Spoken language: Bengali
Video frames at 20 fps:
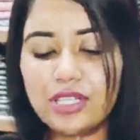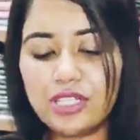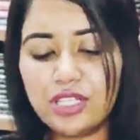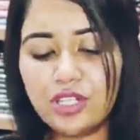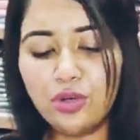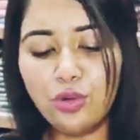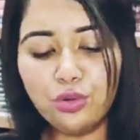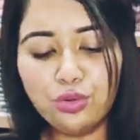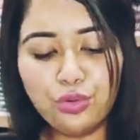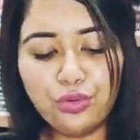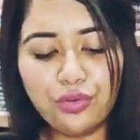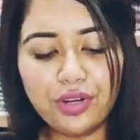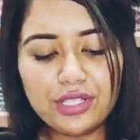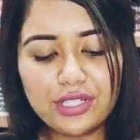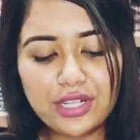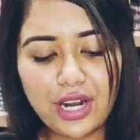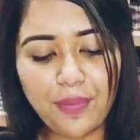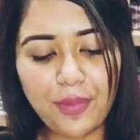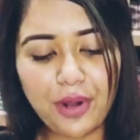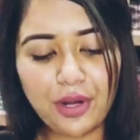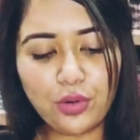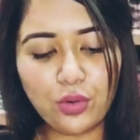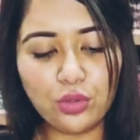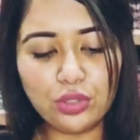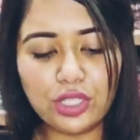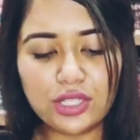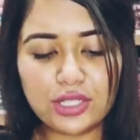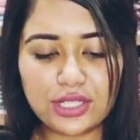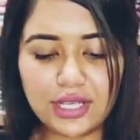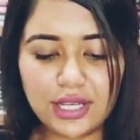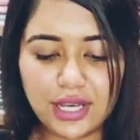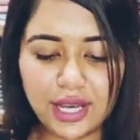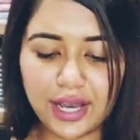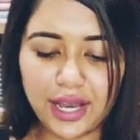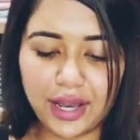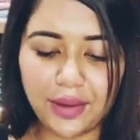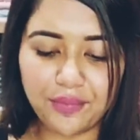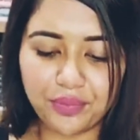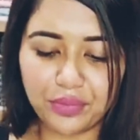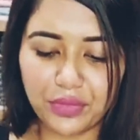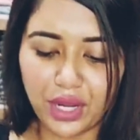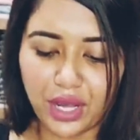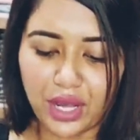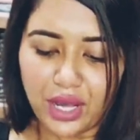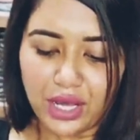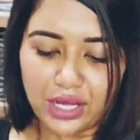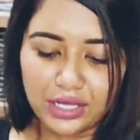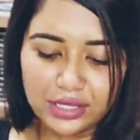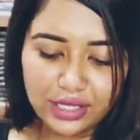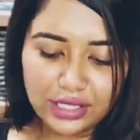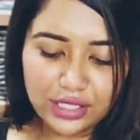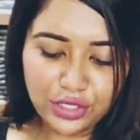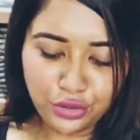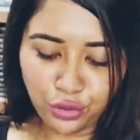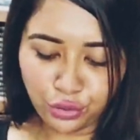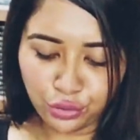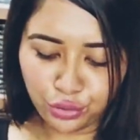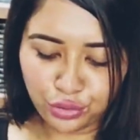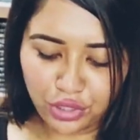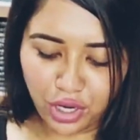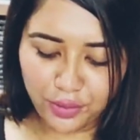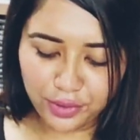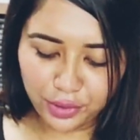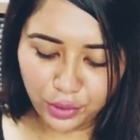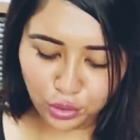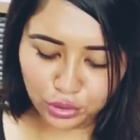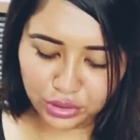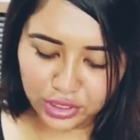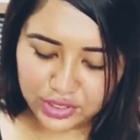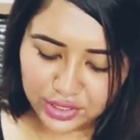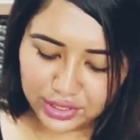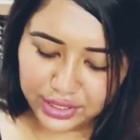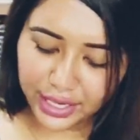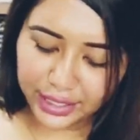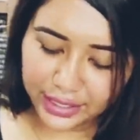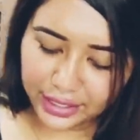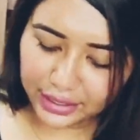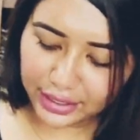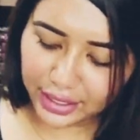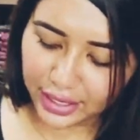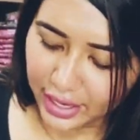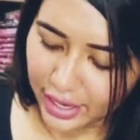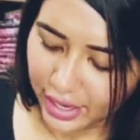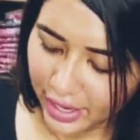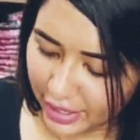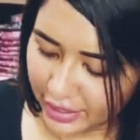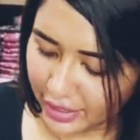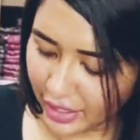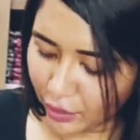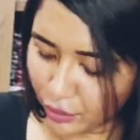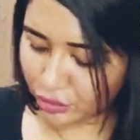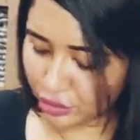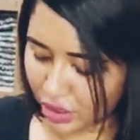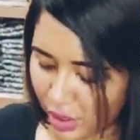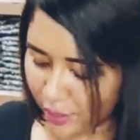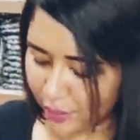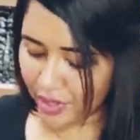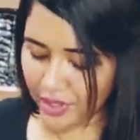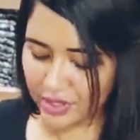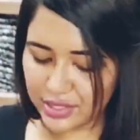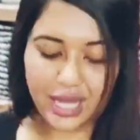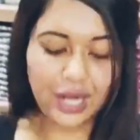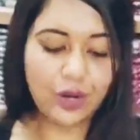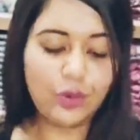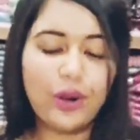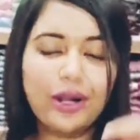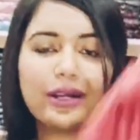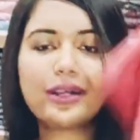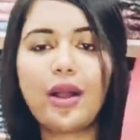জাস্ট নতুন ড্রেসটা আপনার পড়তেছি হ্যাঁ জাস্ট নতুনটা আমি পড়তেছি দেখেন এটা হচ্ছে আপনার সালোয়ারের